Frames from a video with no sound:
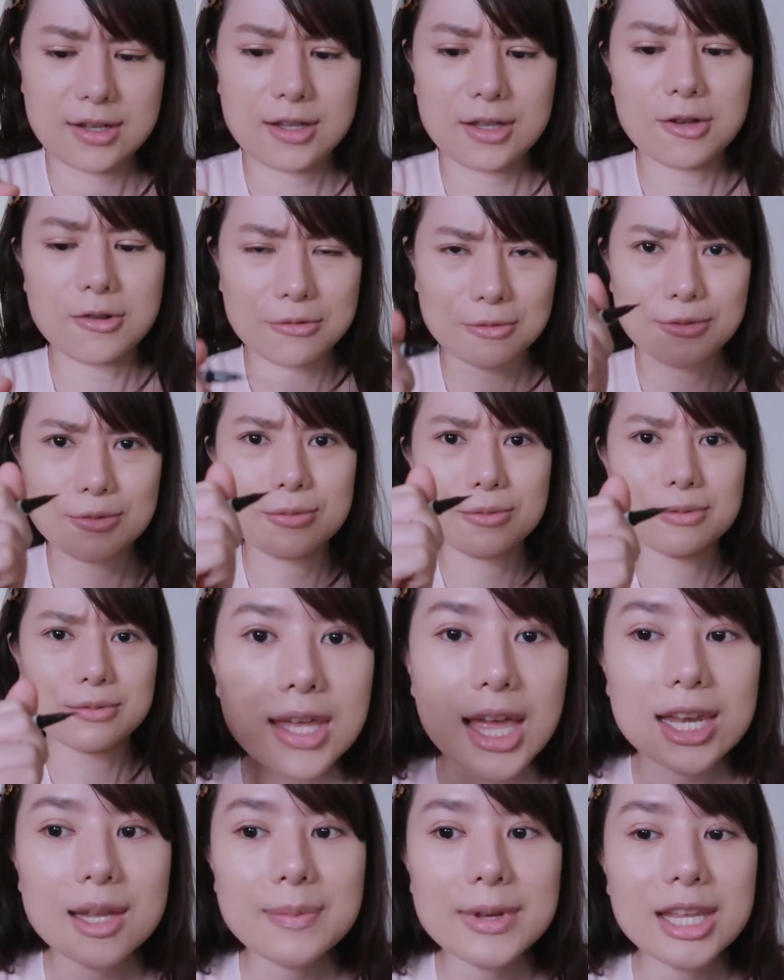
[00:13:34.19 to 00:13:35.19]
ลองดู
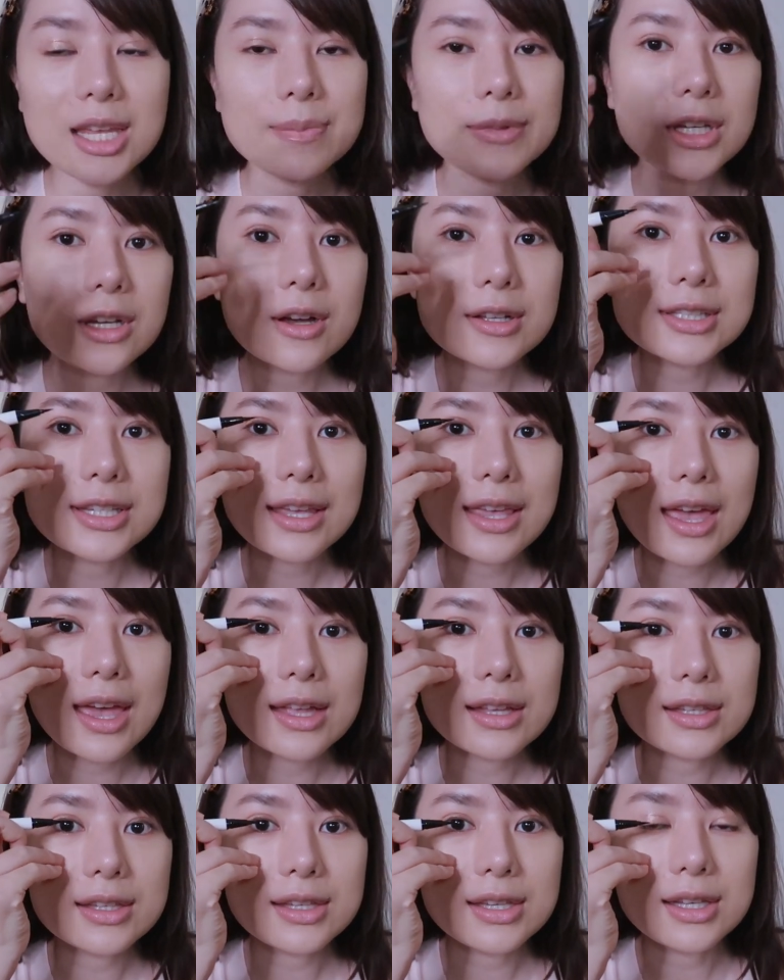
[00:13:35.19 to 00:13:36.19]
ถ้ารีบๆนี่ก็จะแค่
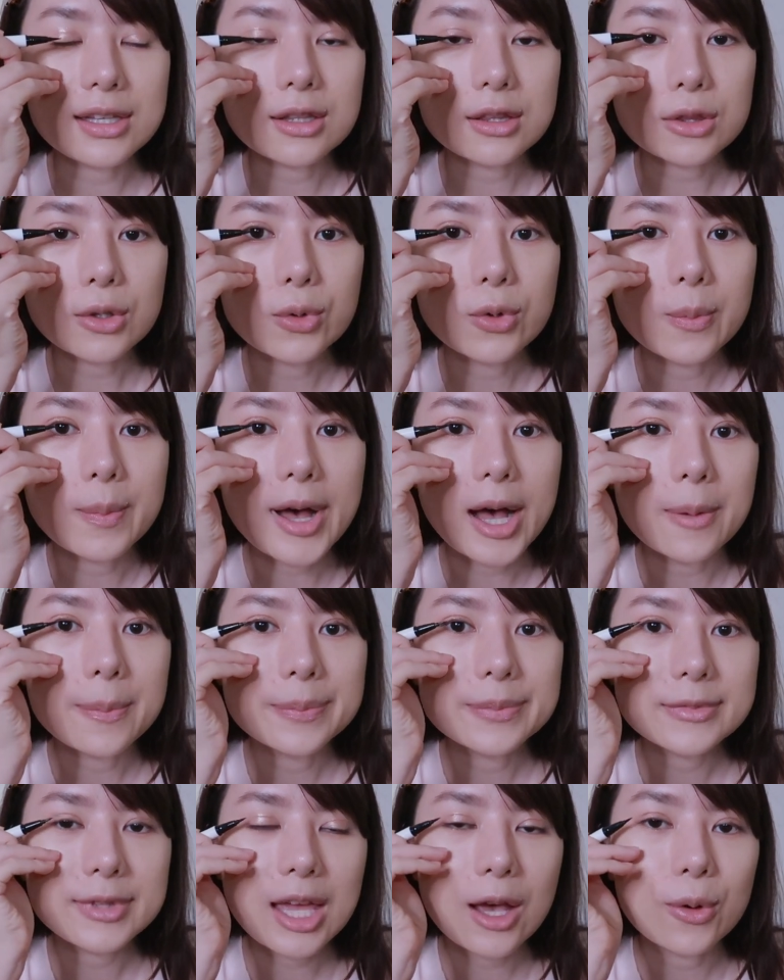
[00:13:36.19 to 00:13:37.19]
ขีดตรงแบบ
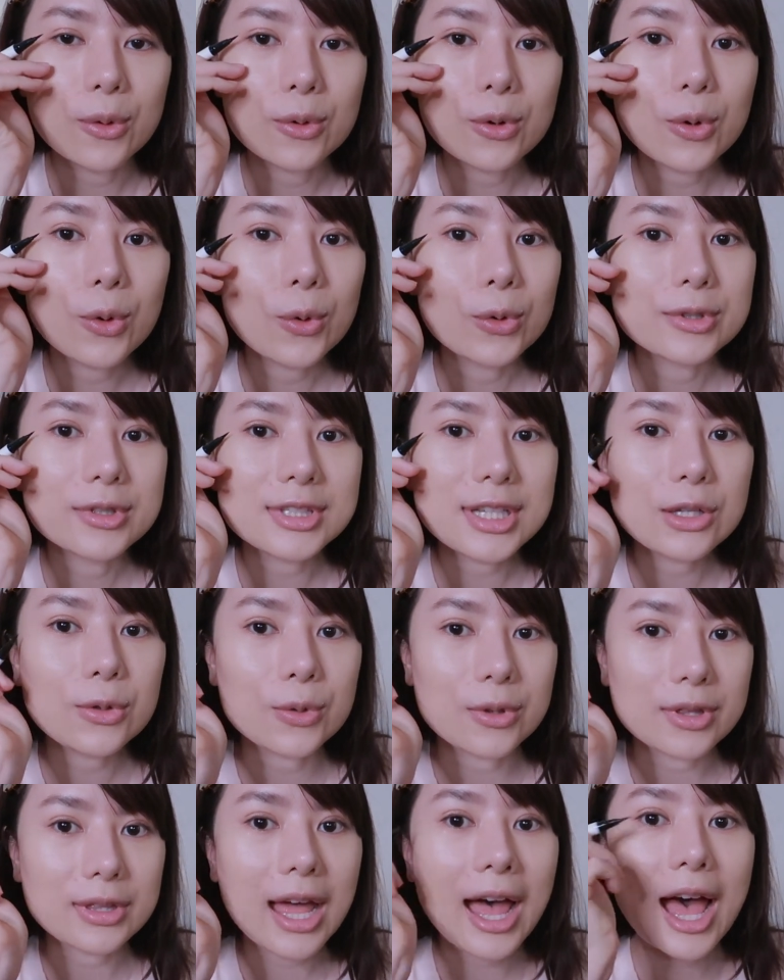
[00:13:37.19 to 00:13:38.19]
แถวโคนเส้นข
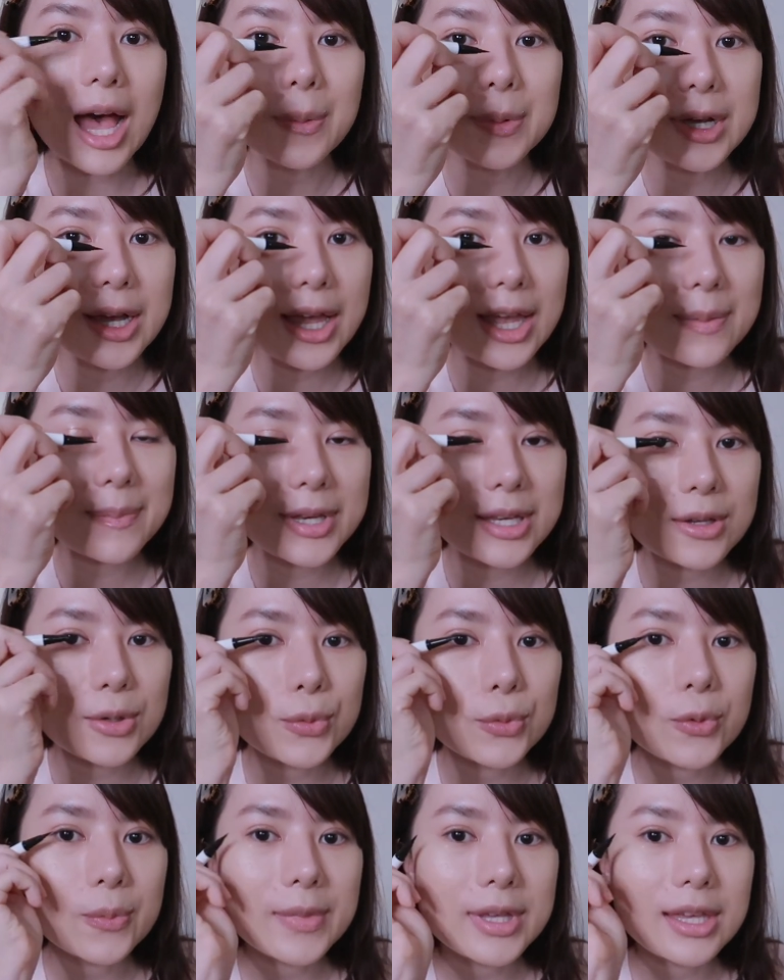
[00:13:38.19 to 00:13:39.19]
นตาเพื่อให้มัน
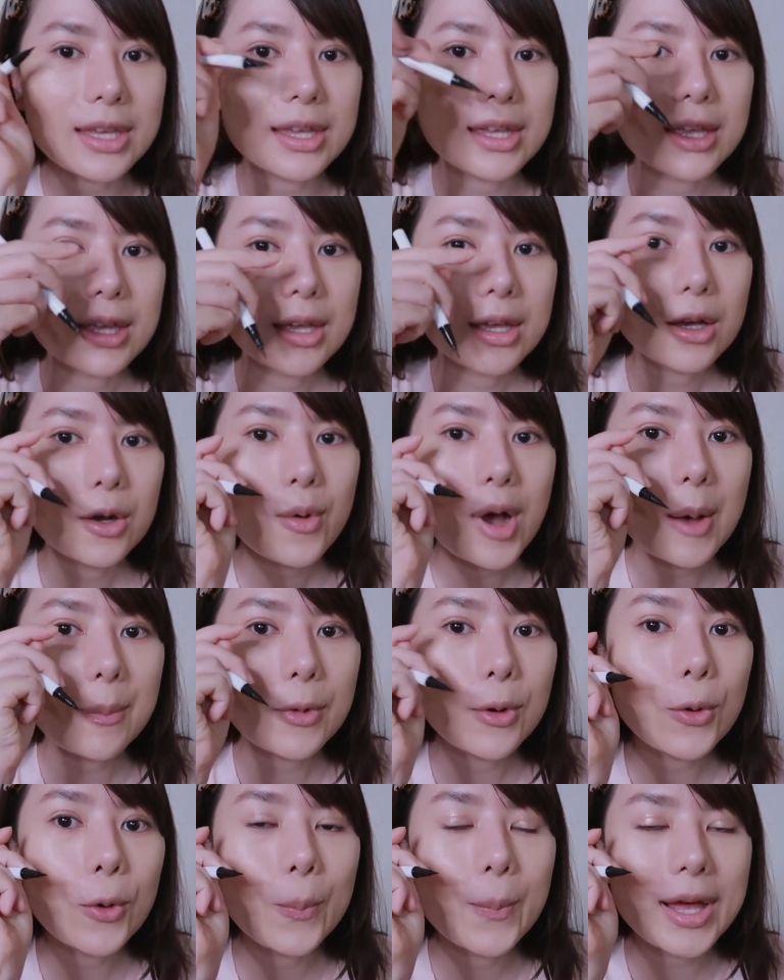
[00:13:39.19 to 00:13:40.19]
ดูมีความ
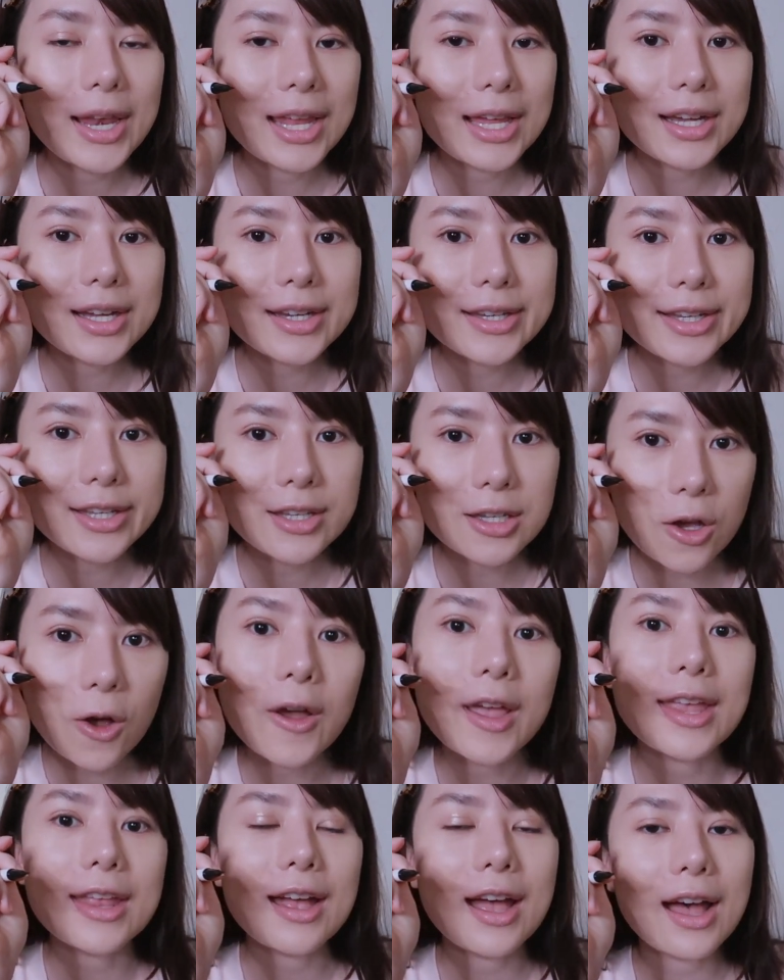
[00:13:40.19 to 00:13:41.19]
คมอะไรขึ้นนิดหน่
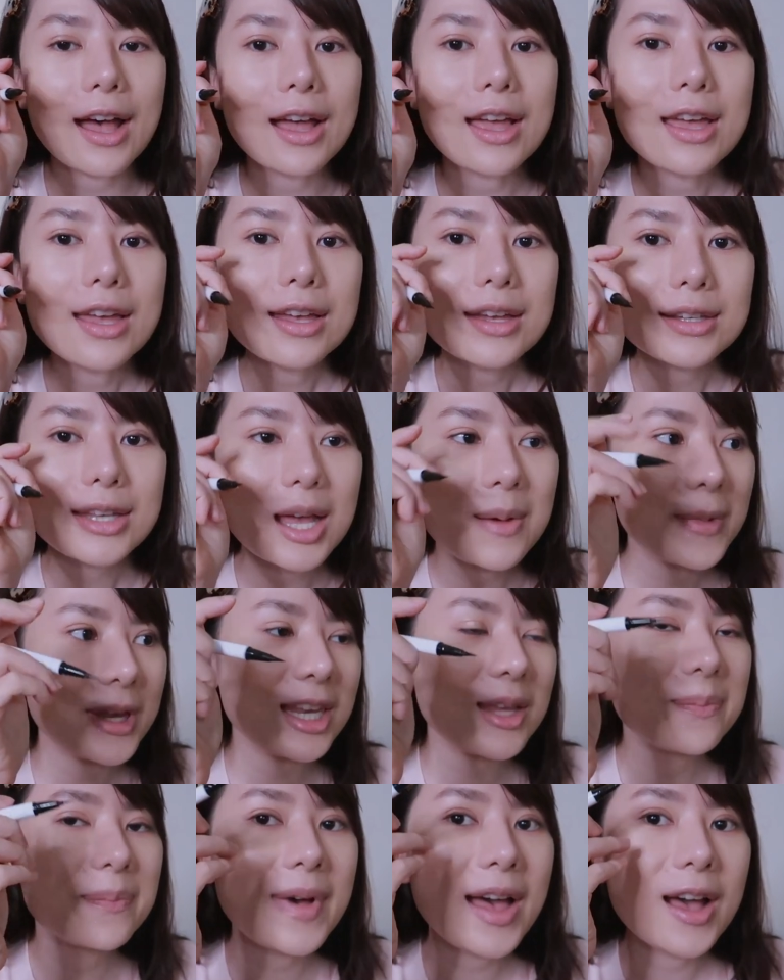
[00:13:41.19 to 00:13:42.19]
อยนะคะถ้าไม่
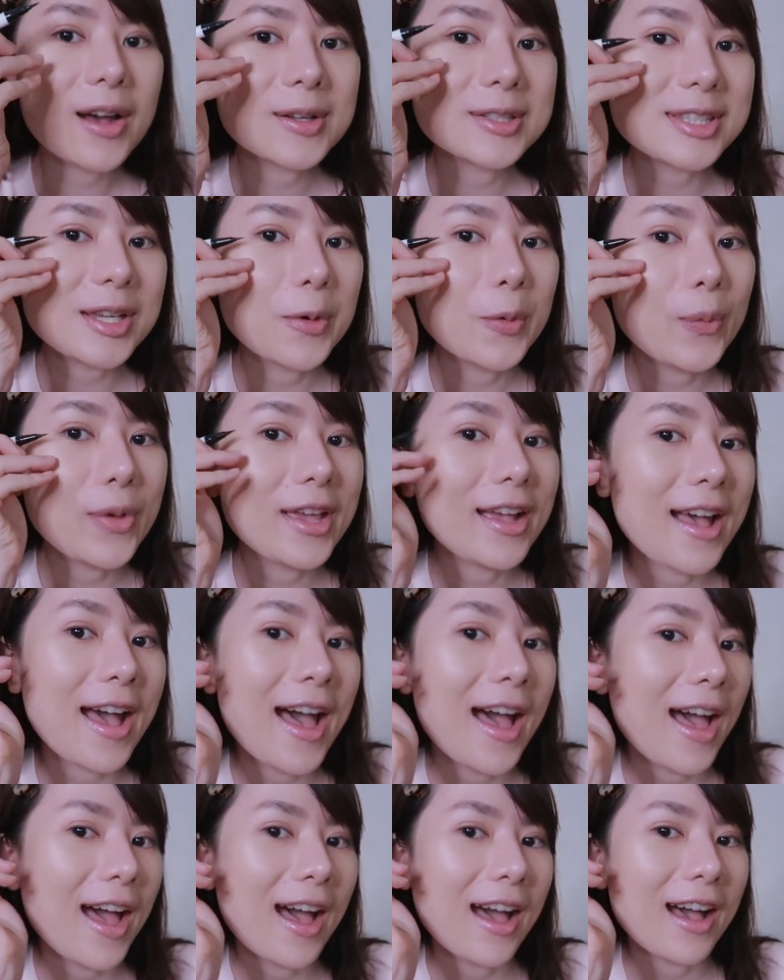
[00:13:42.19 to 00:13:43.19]
รีบมากก็จะวิง
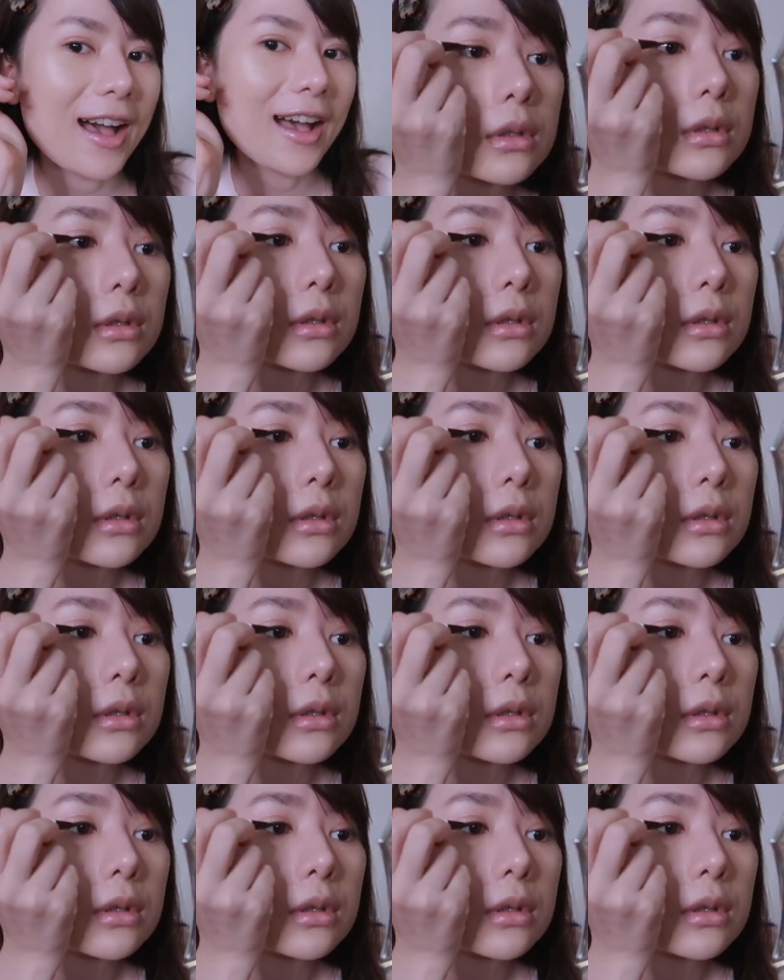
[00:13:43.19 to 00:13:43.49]
หาง